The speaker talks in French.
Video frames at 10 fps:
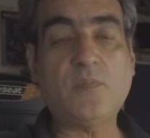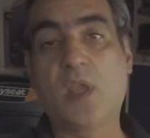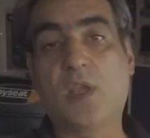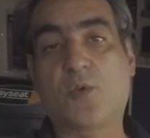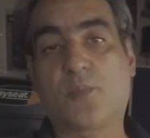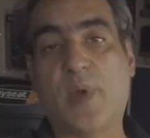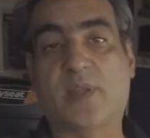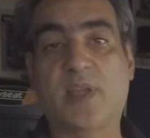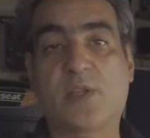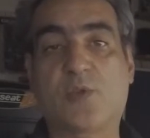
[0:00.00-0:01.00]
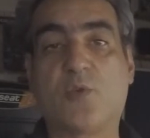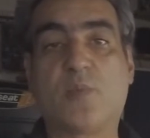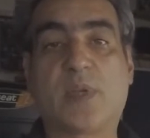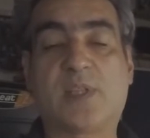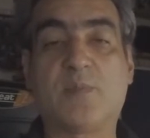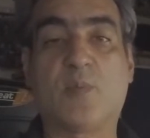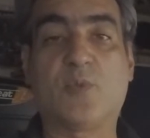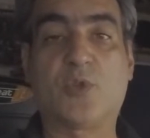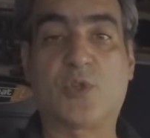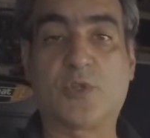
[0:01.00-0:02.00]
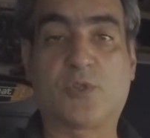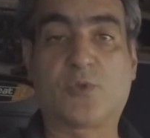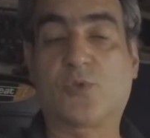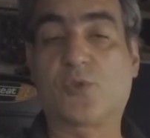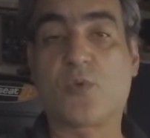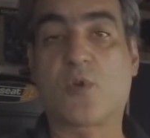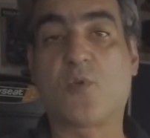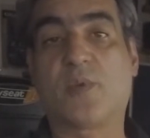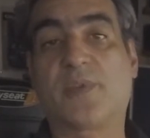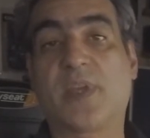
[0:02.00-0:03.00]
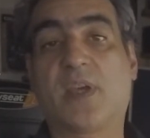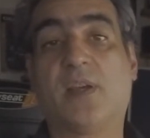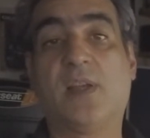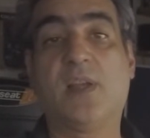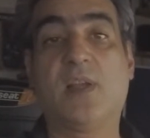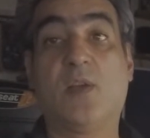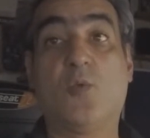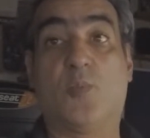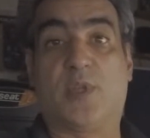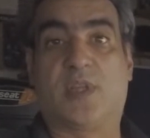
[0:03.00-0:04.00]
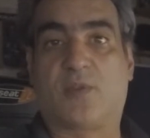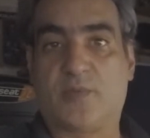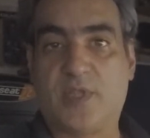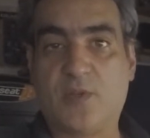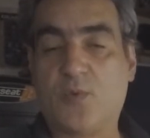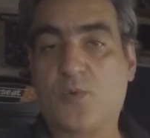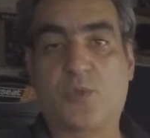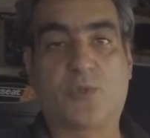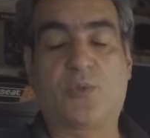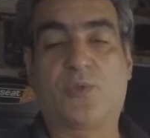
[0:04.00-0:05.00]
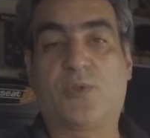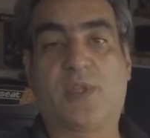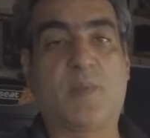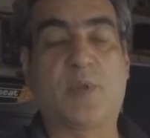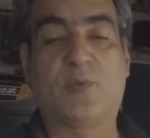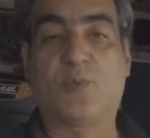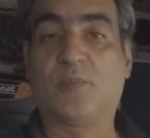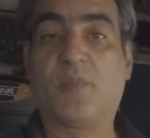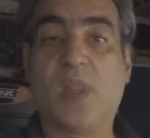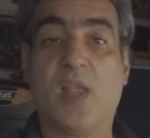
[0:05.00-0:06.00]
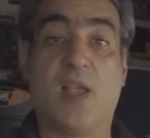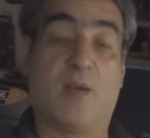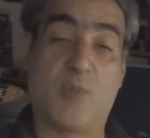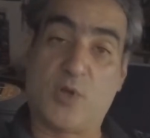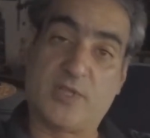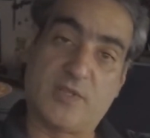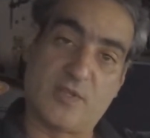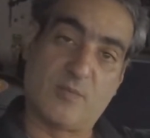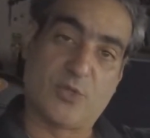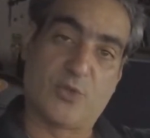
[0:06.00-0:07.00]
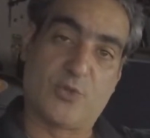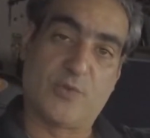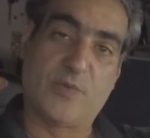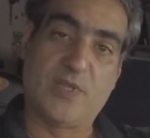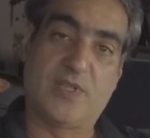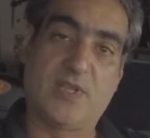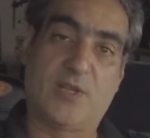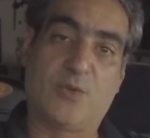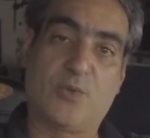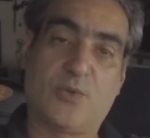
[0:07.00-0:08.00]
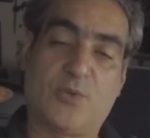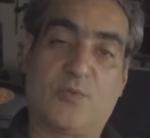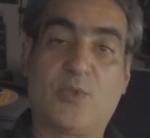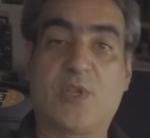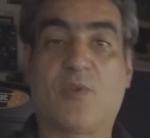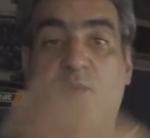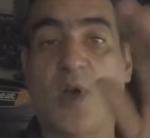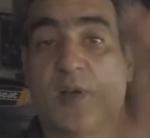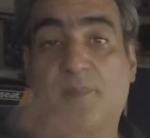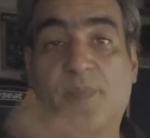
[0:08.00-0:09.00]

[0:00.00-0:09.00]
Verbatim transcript: et qu'on partage le maximum de choses, que ce soit en commentaire ou peut-être en vidéo, je ne sais pas du tout. Bon, en attendant, moi ce que je fais, c'est que je vous dis au revoir.